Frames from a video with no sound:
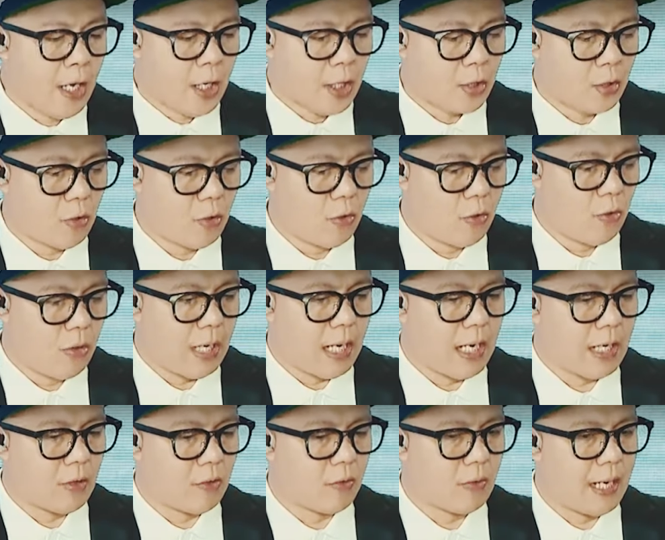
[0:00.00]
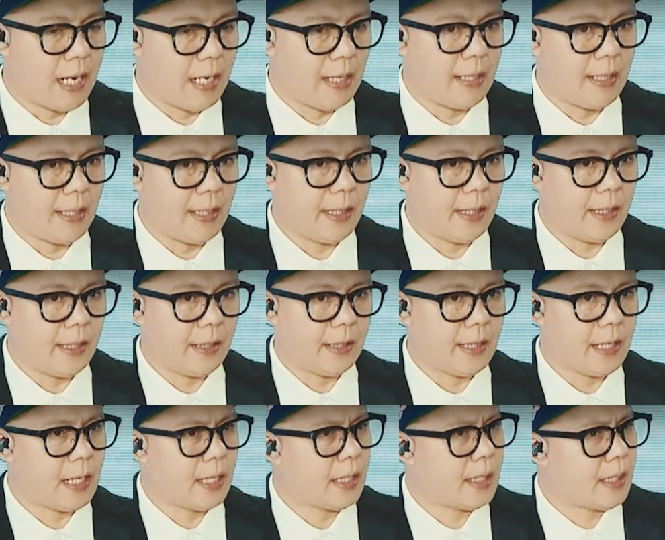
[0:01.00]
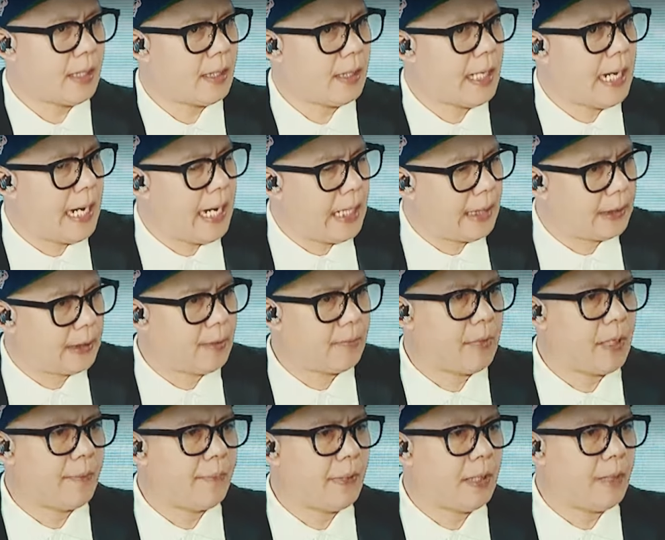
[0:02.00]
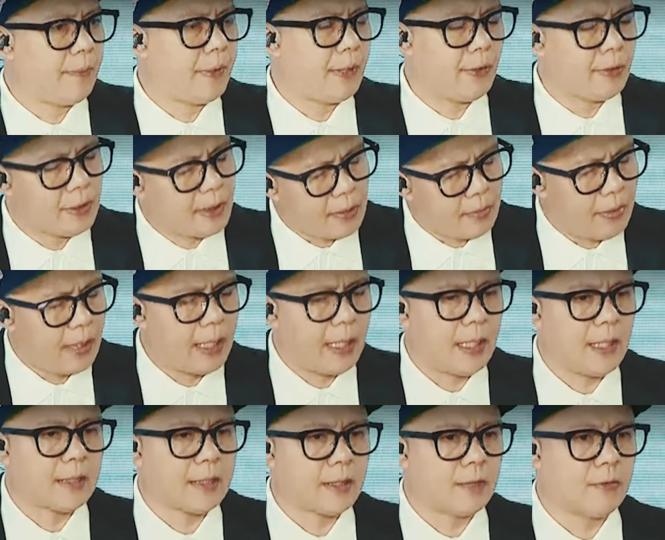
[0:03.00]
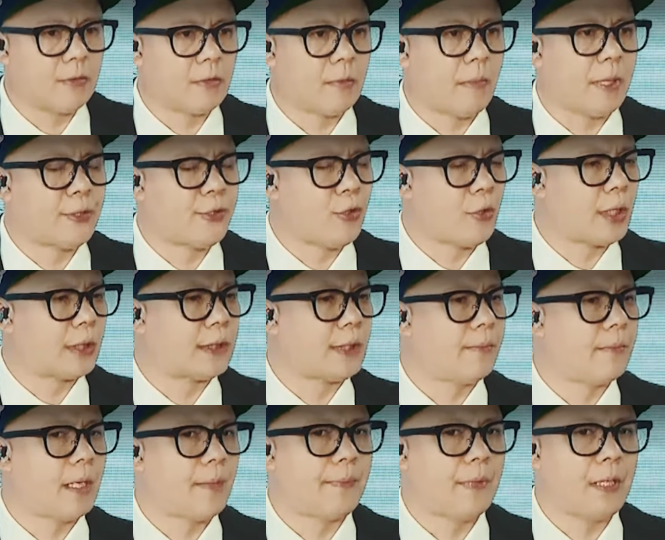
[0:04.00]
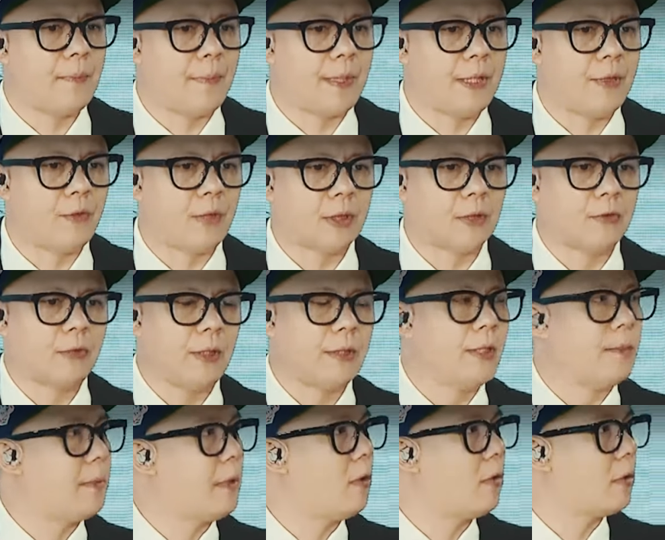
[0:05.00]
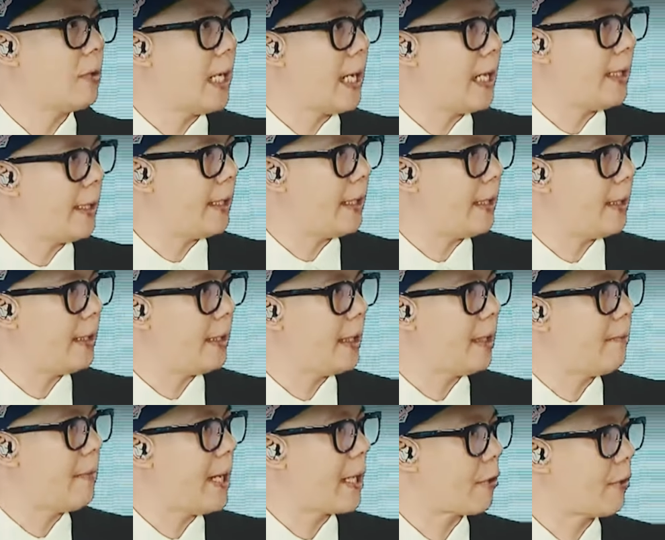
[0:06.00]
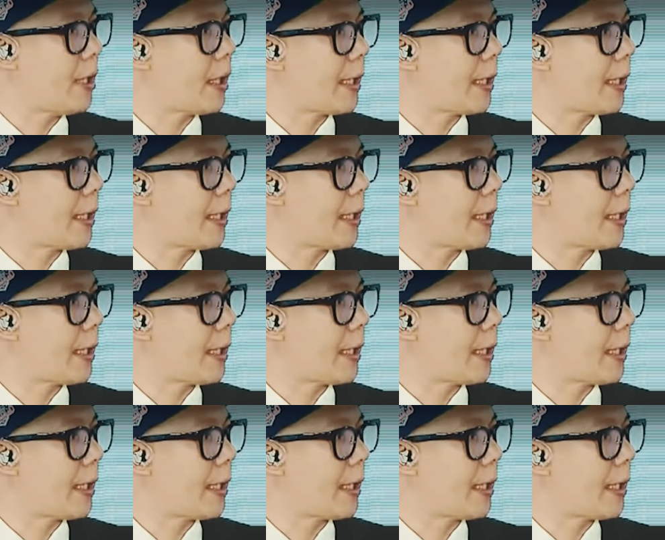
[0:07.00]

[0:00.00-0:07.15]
kung ang ugali ng lahat ng mga Pilipino, hindi naman lahat, siguro majority ng mga Pilipino, katulad ng mga ugali ng mayroon ng